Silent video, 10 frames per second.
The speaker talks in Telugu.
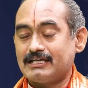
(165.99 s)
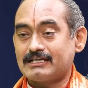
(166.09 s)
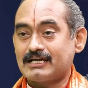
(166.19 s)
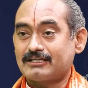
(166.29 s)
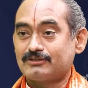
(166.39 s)

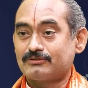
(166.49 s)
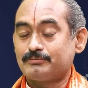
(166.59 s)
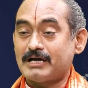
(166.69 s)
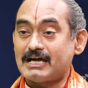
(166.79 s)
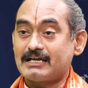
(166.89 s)
ఏకాగ్రత
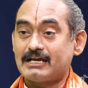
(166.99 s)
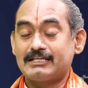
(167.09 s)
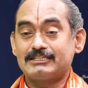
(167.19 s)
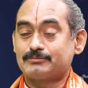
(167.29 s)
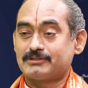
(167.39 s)
పారాయణ
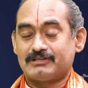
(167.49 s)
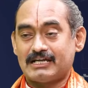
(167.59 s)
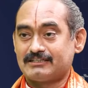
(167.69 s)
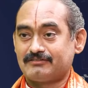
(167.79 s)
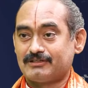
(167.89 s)
అని చెప్తాం
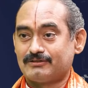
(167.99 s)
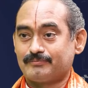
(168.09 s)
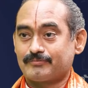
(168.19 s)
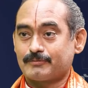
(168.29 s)
హైందవంలో